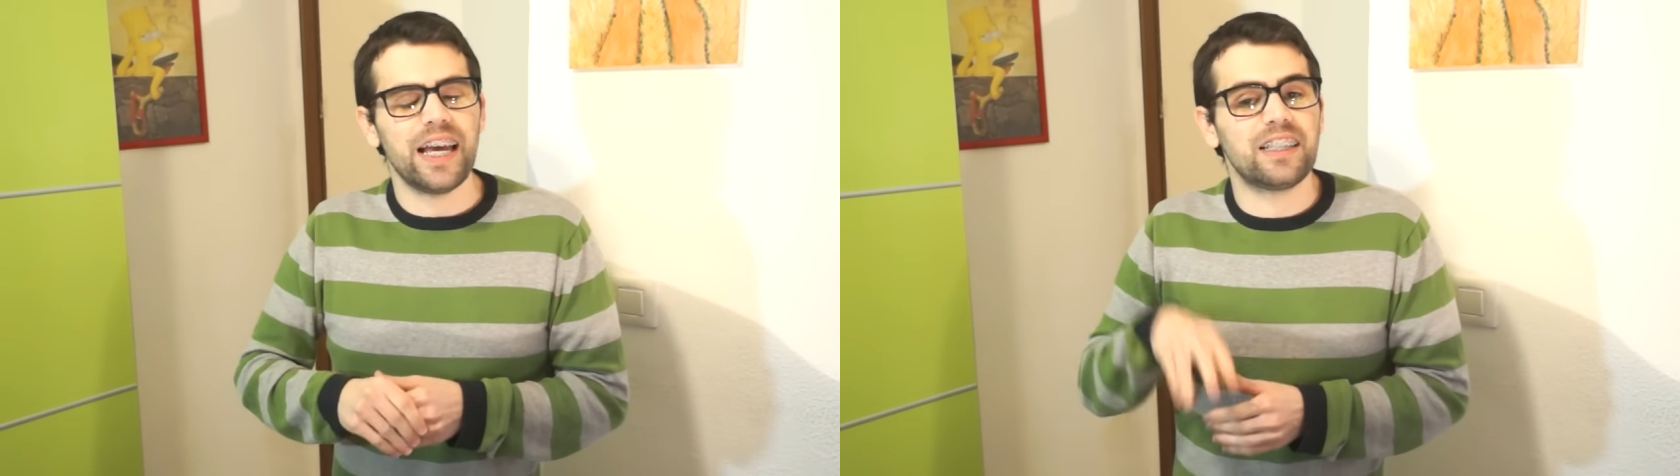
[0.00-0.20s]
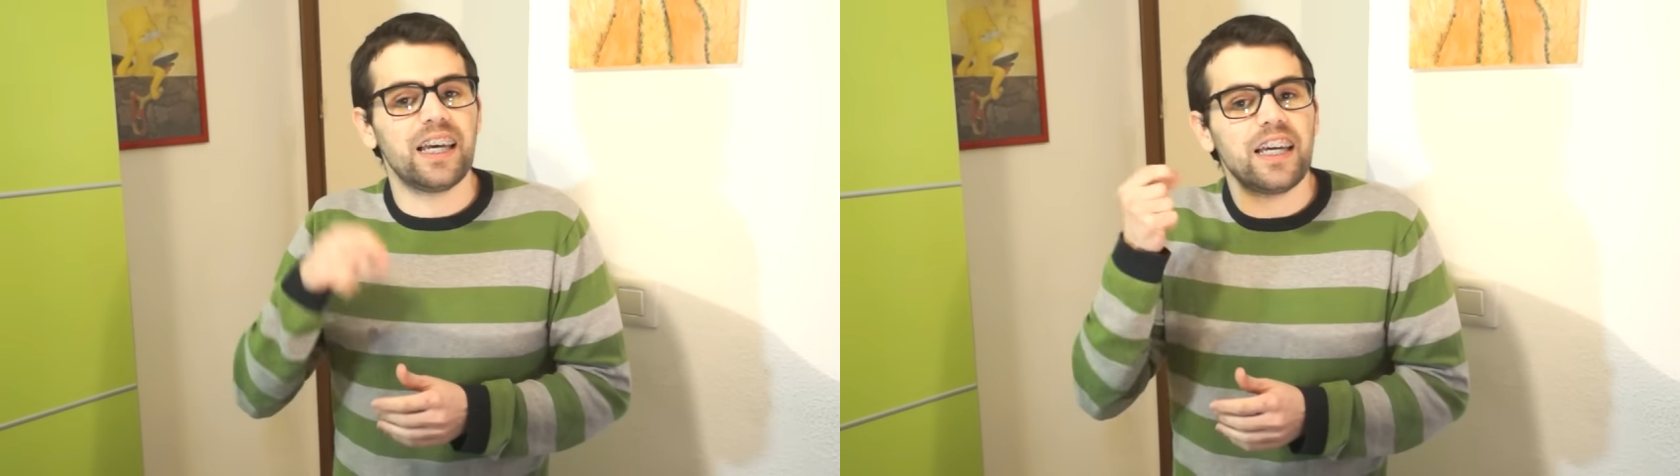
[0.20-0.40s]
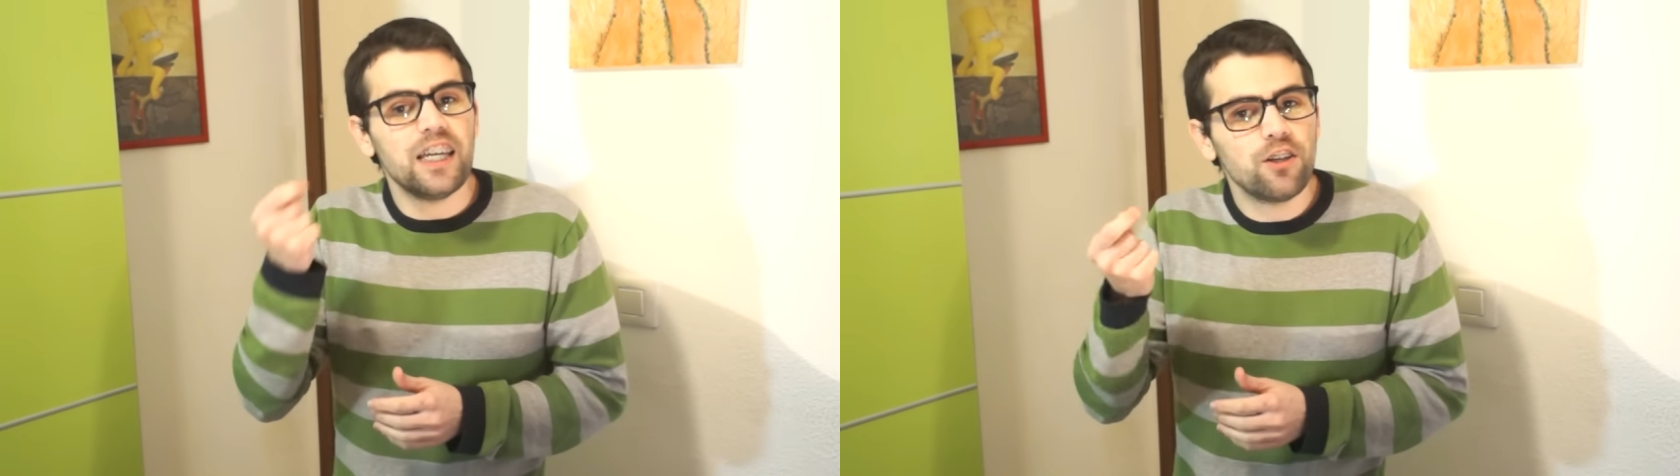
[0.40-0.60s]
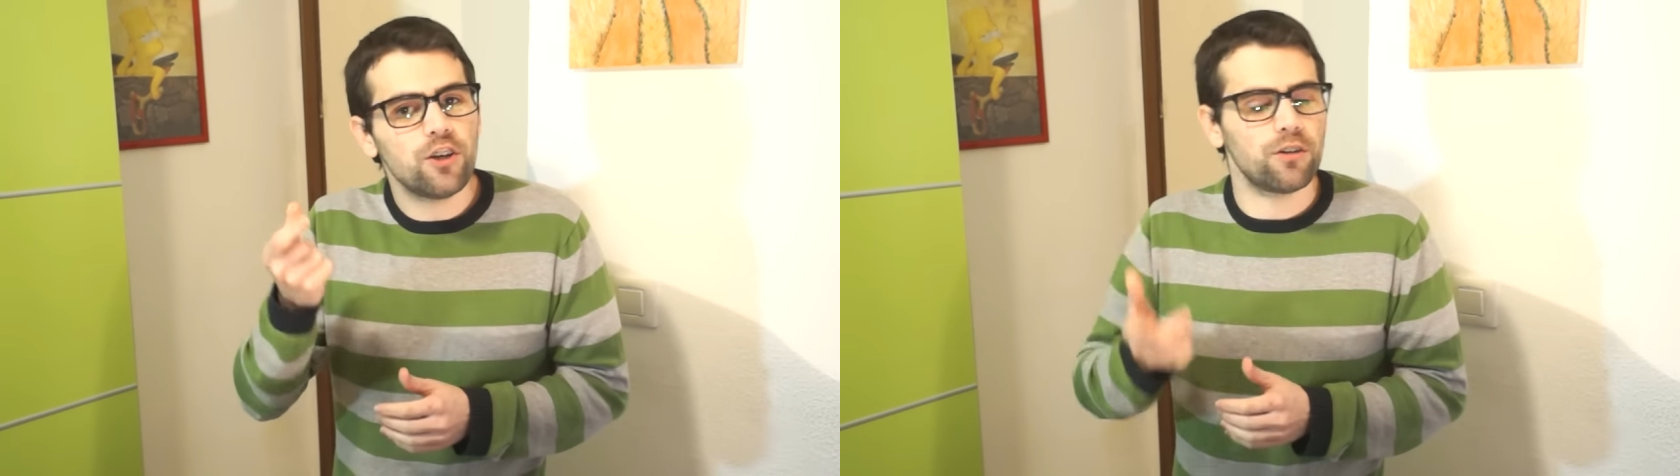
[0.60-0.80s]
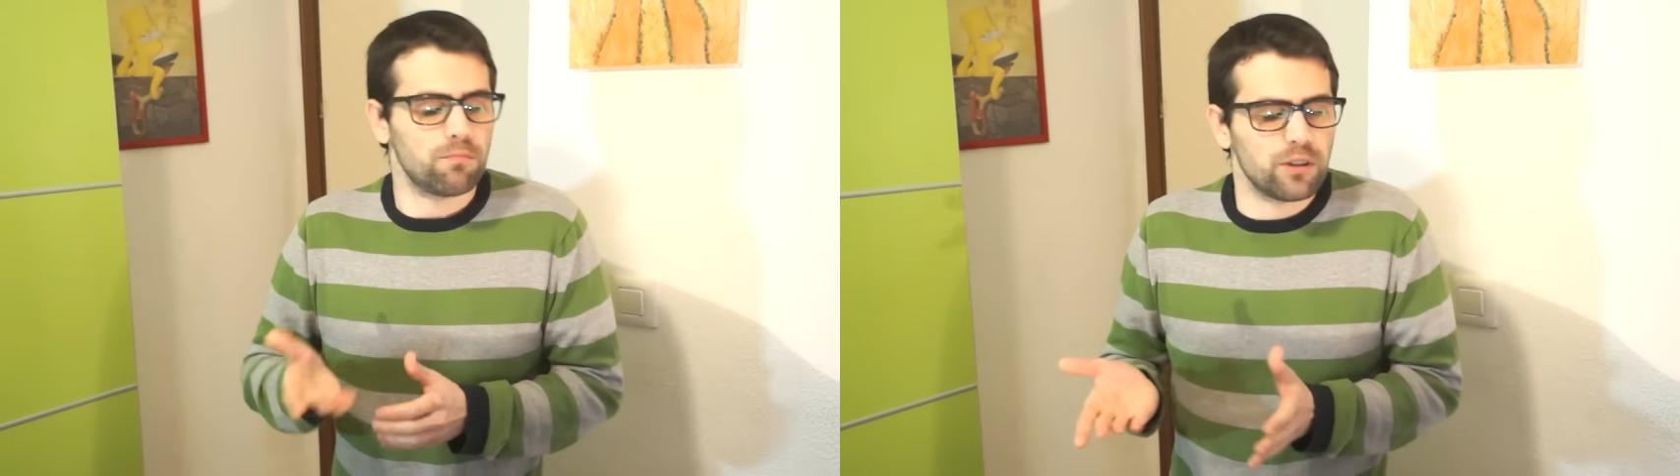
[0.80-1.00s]
ese
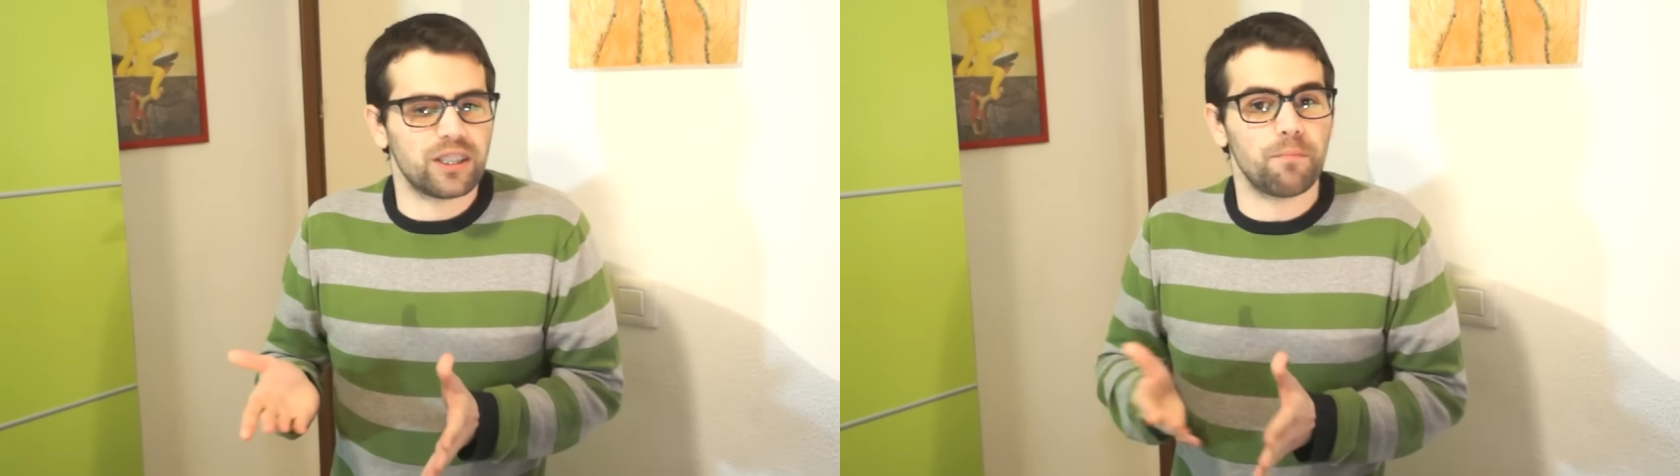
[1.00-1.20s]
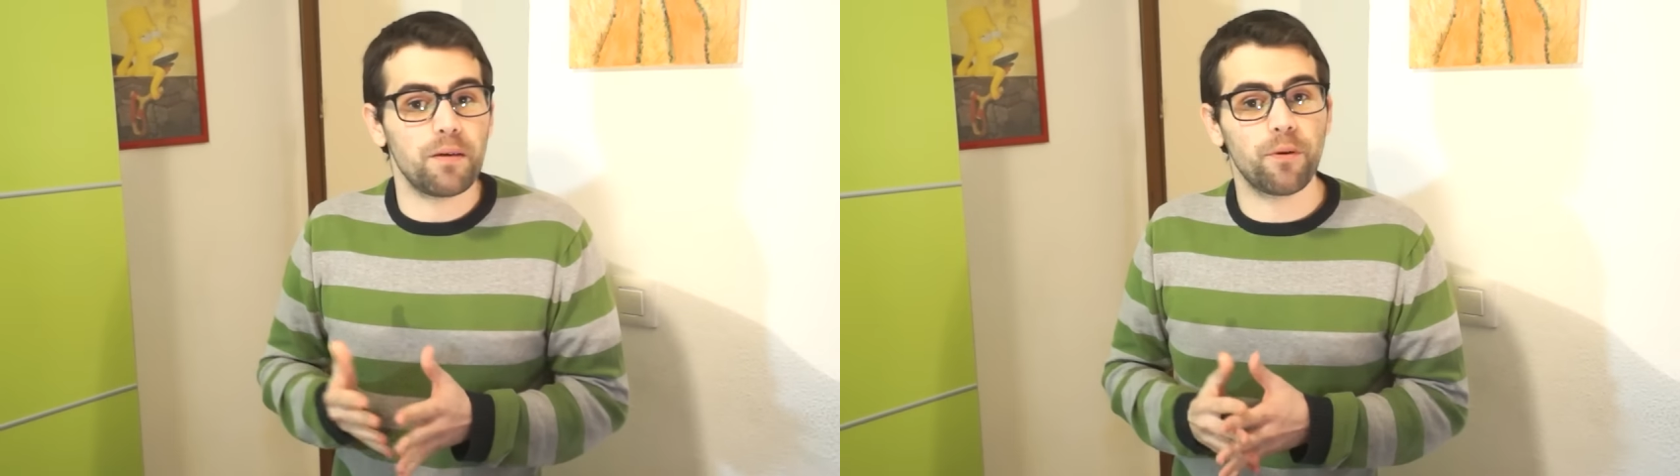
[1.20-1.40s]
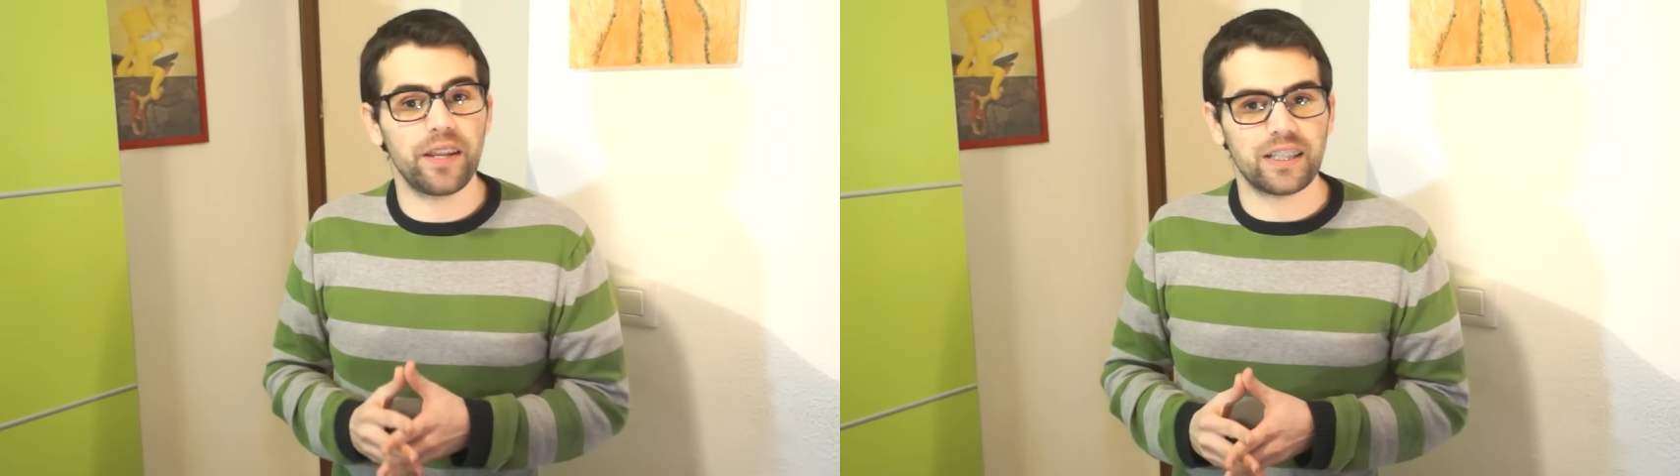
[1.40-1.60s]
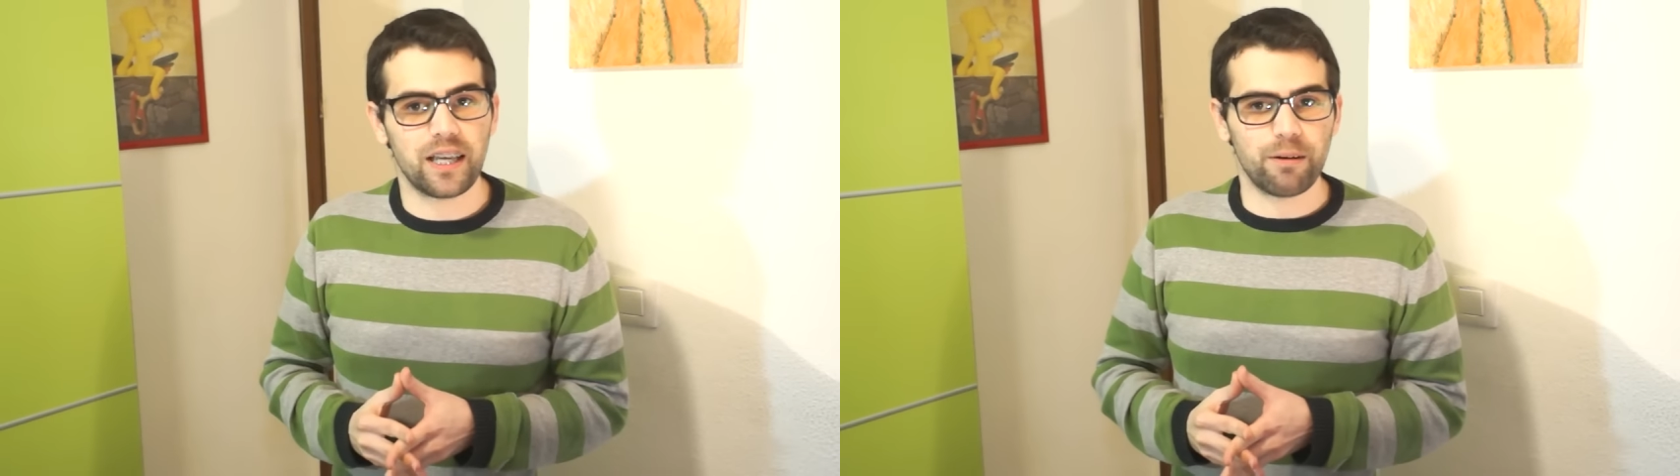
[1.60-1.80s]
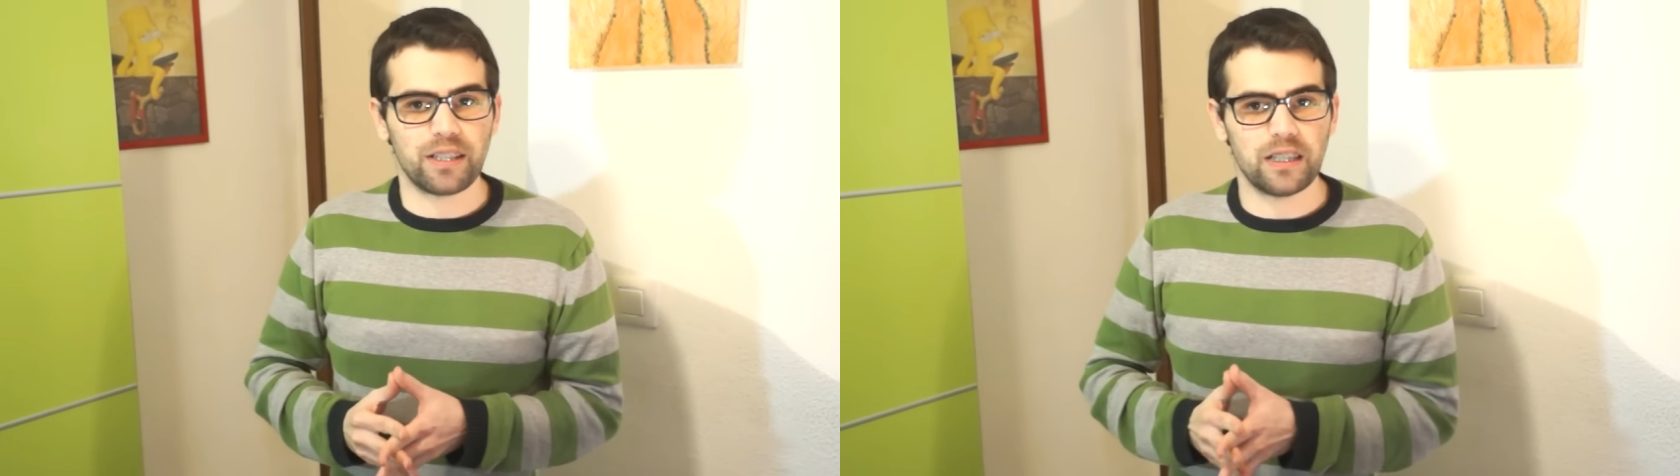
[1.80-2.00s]
guiño pues también podría
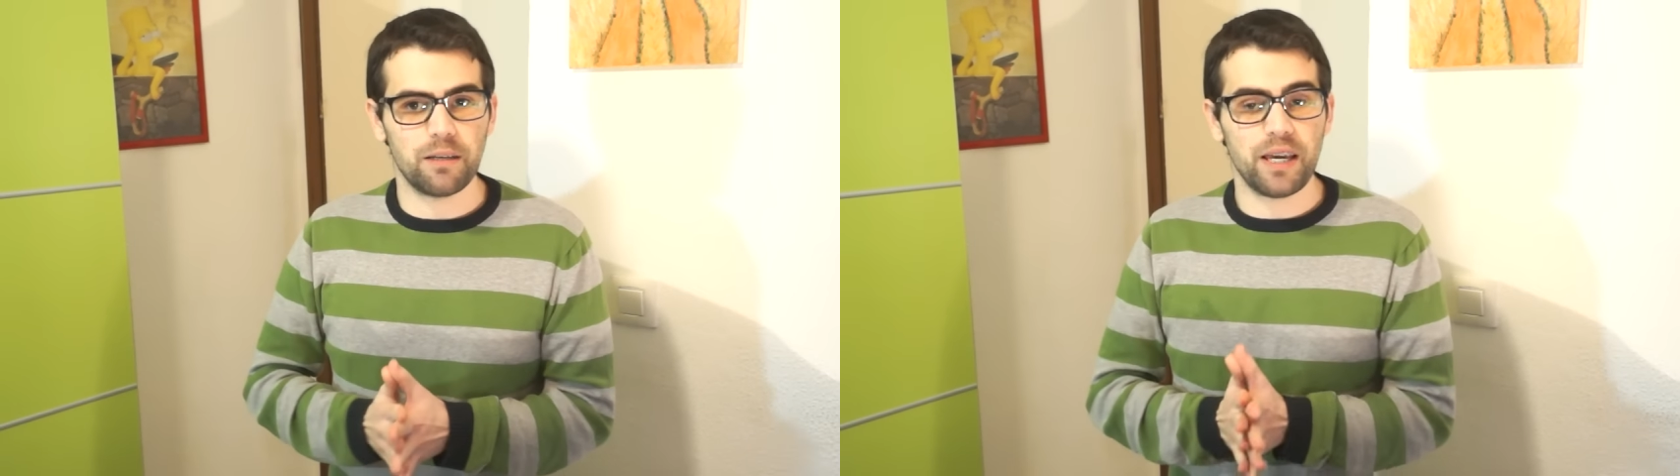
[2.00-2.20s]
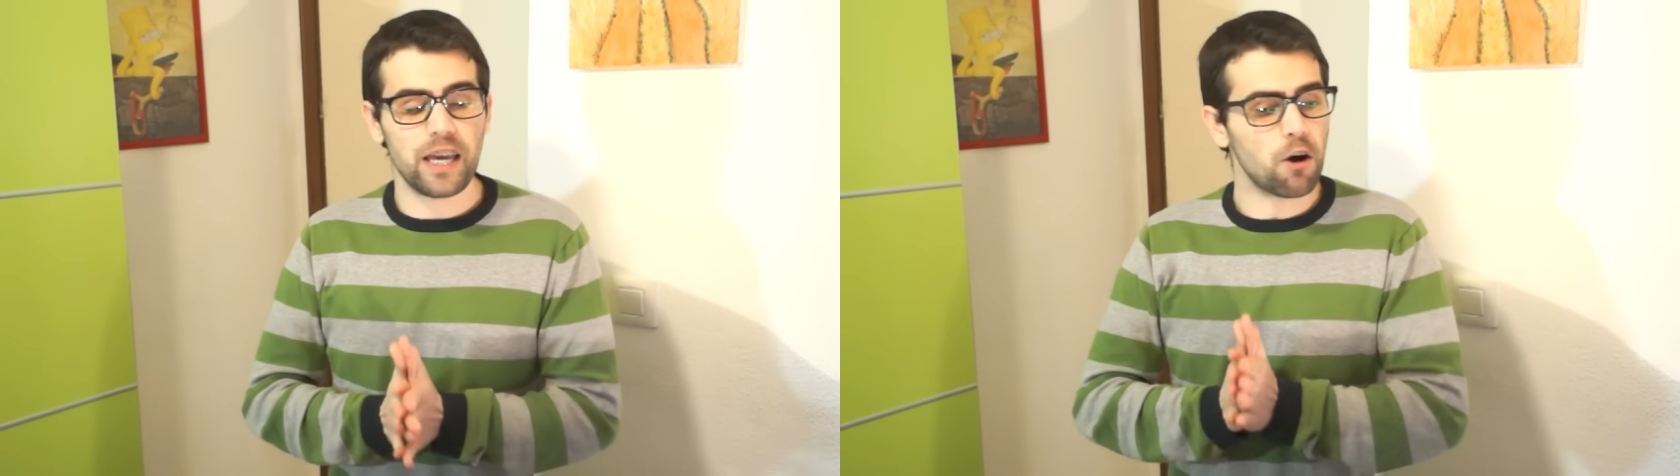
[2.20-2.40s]
estar bastante bien.